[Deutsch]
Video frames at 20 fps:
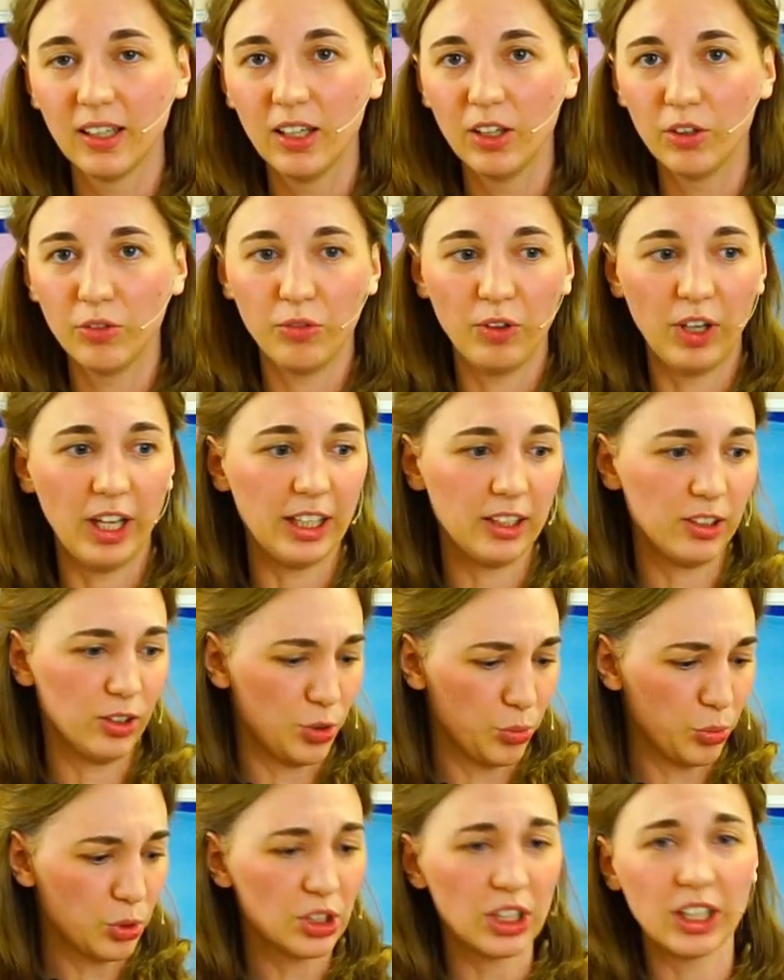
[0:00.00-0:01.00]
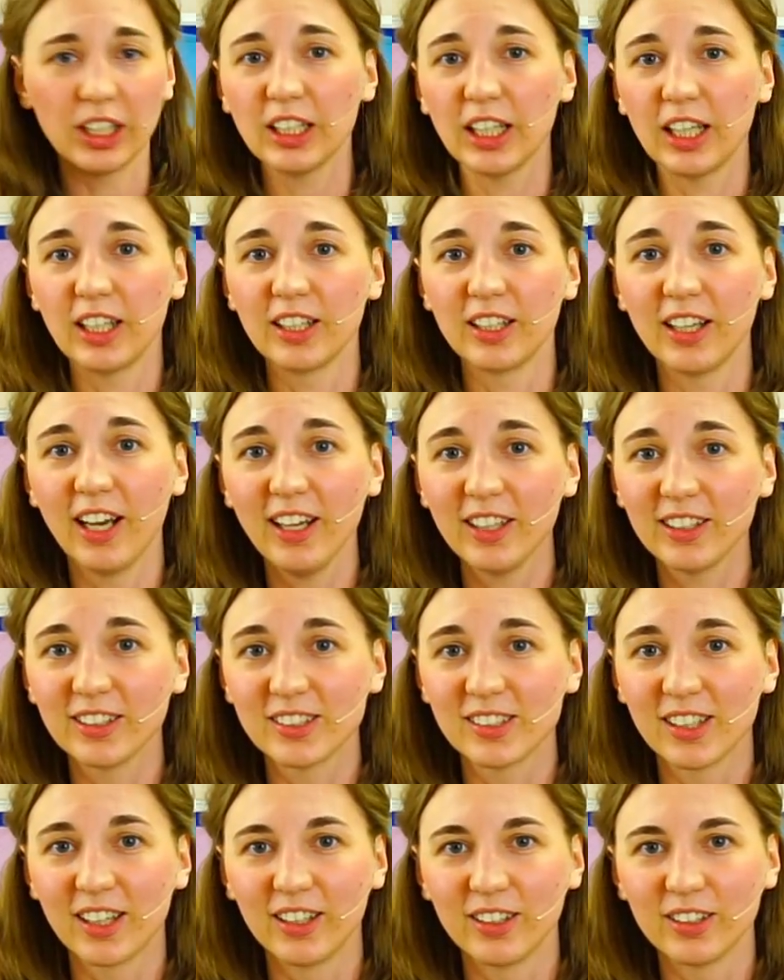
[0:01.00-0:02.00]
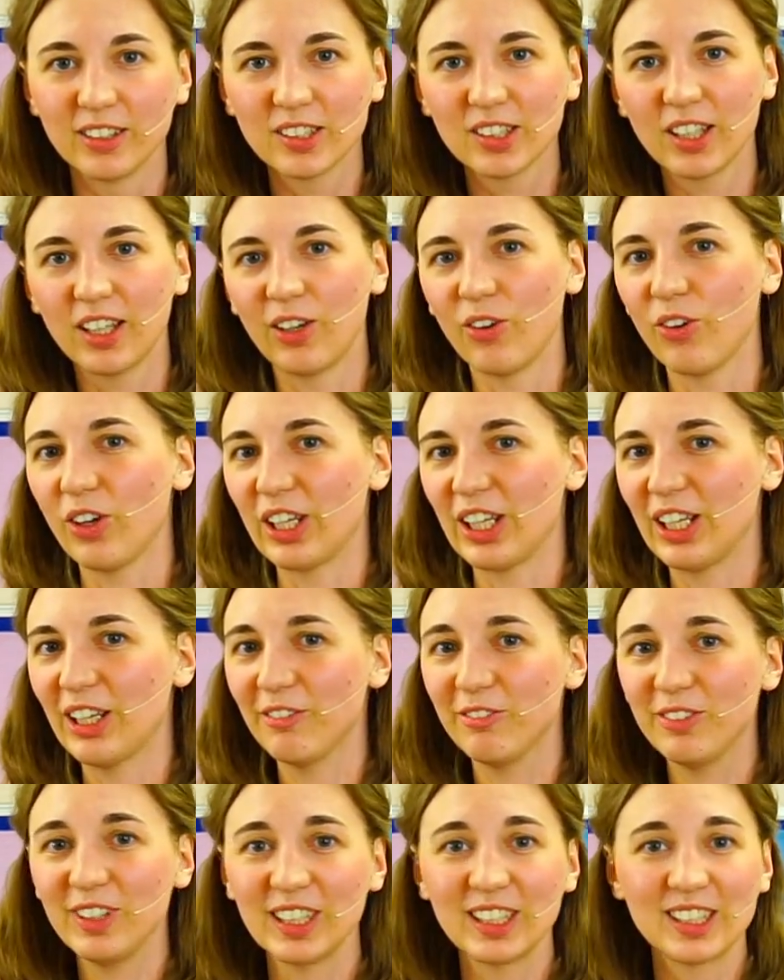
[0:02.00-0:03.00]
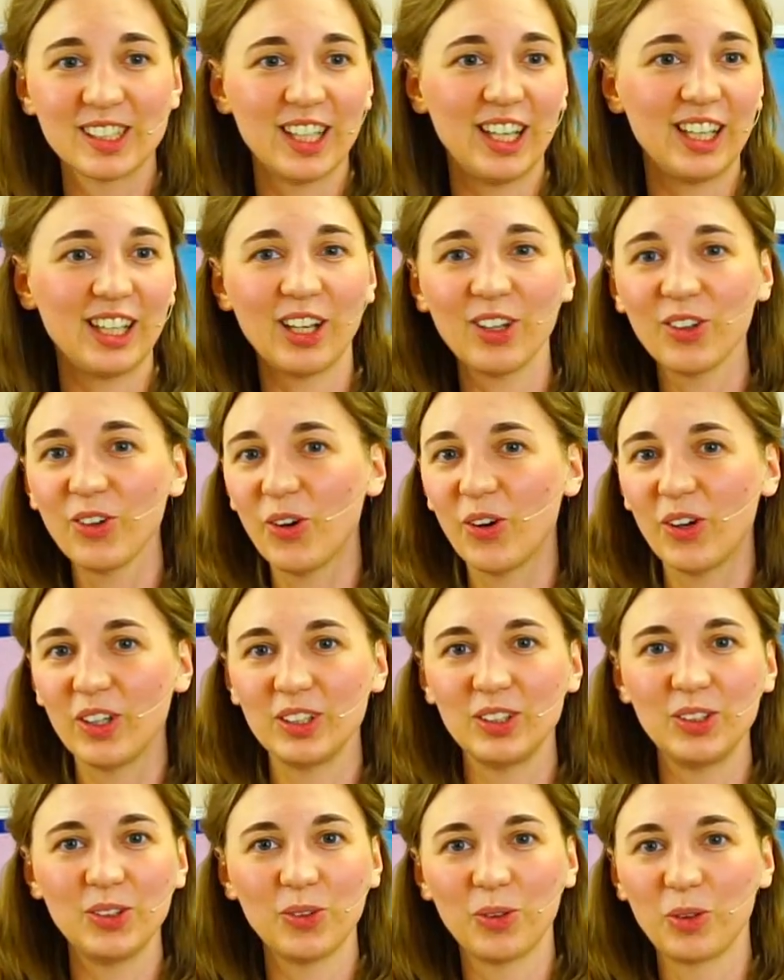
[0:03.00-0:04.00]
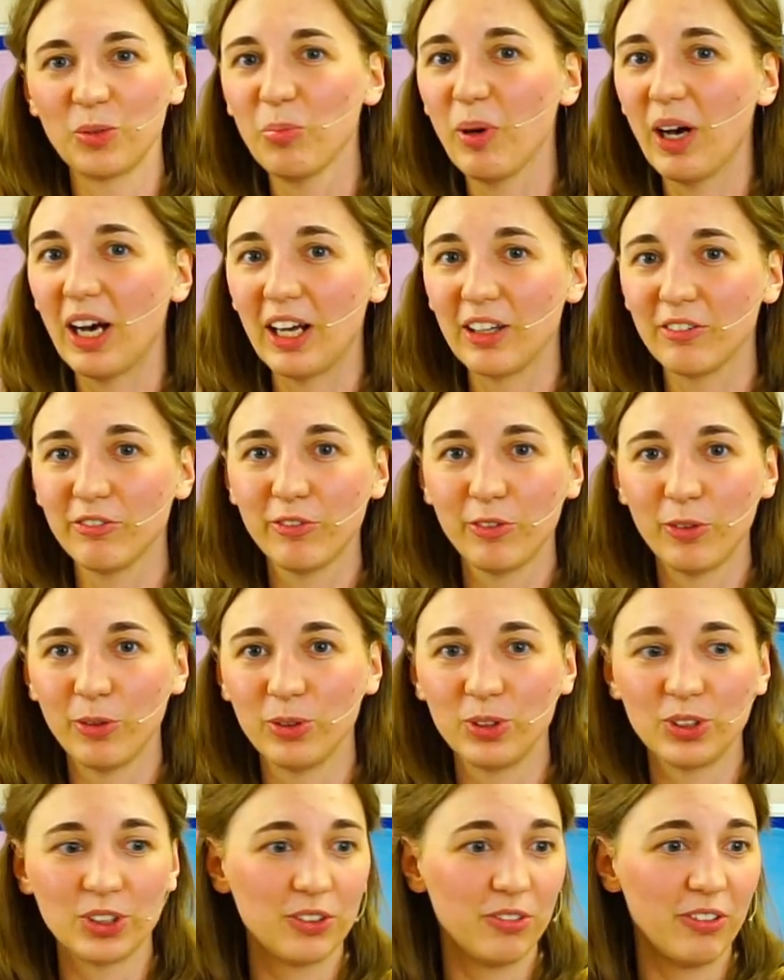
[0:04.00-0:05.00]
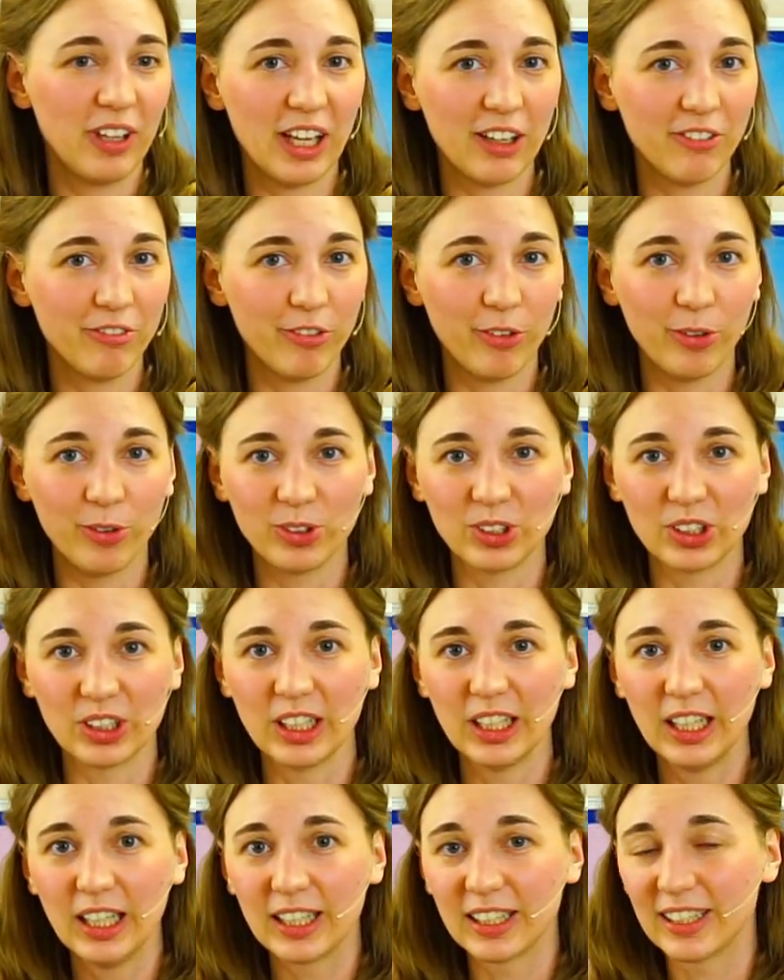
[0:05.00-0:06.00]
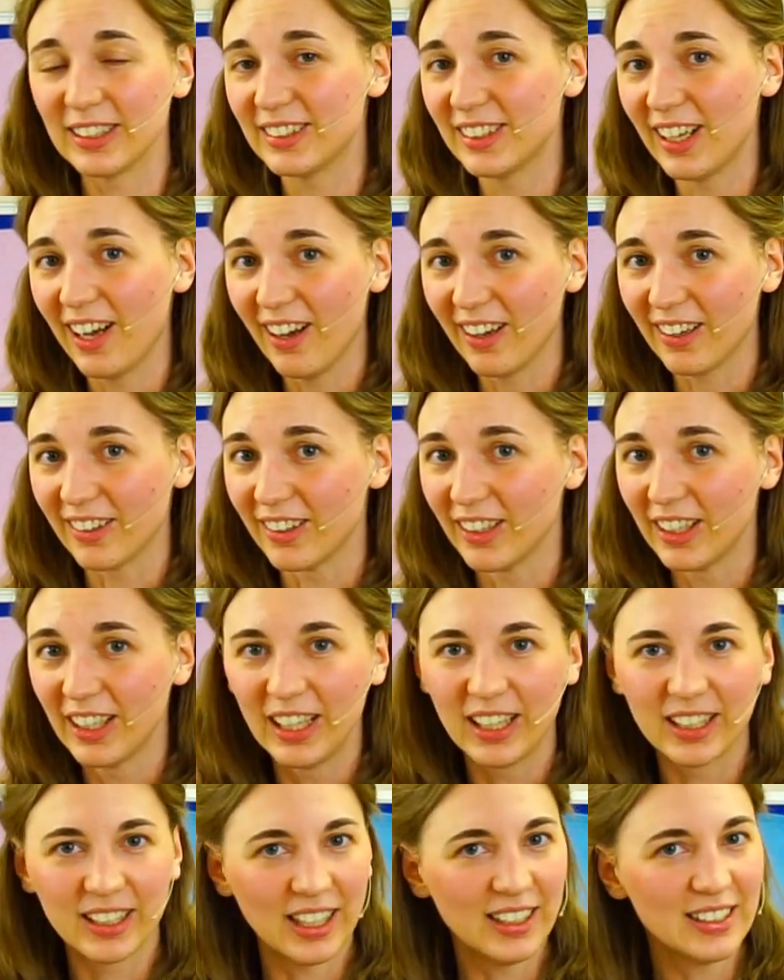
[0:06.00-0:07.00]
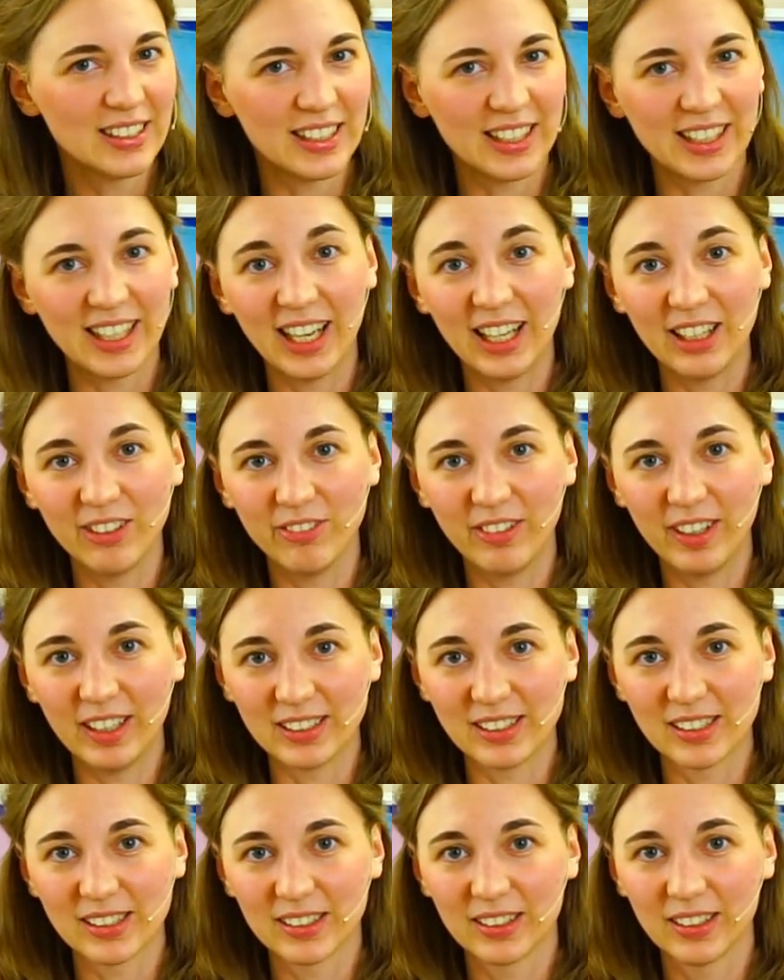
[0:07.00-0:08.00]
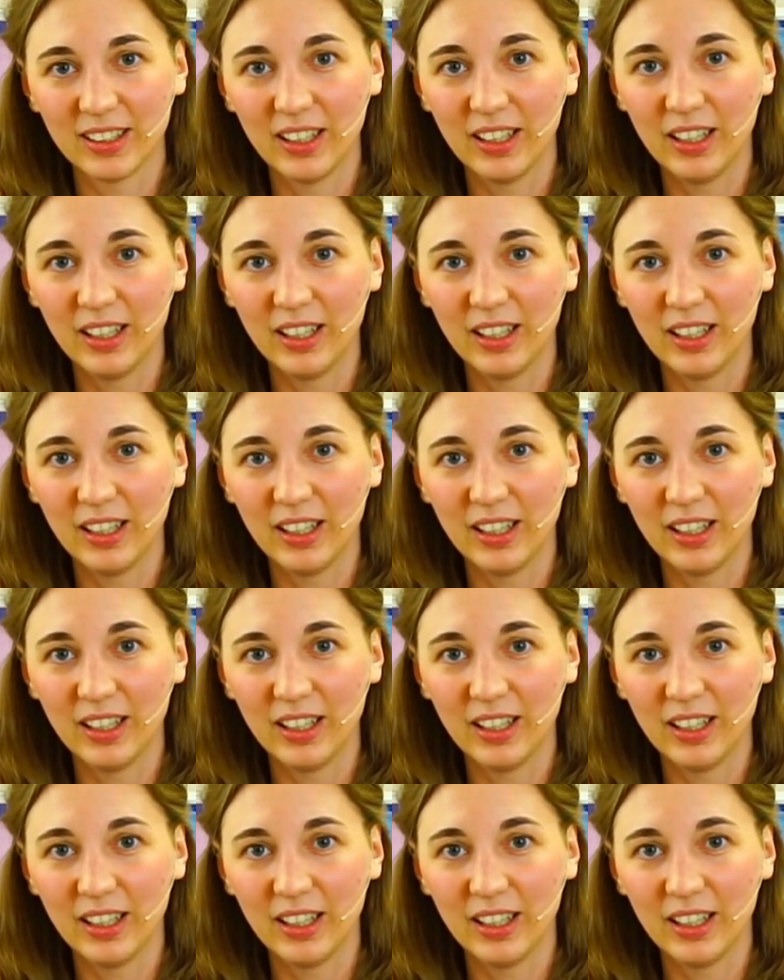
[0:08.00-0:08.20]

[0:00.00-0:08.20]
Vielleicht, es muss ja nicht eine Geige sein, es kann auch ein Klavier sein, Akkordeon, Panflöte, Querflöte, Gitarre, ganz egal was.